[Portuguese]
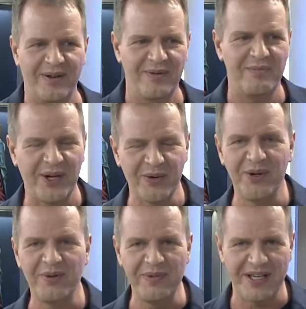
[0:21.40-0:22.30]

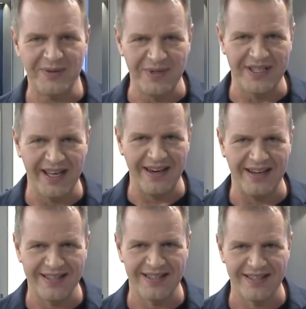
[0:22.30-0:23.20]
Mergulho minhas
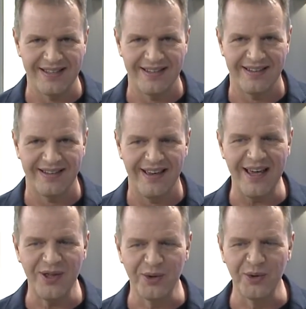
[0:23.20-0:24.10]
misérias em, tu,
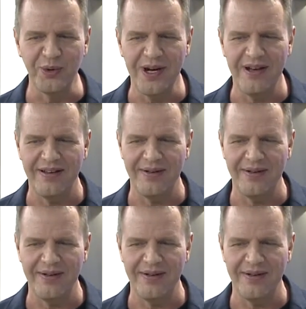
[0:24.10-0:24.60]
em tua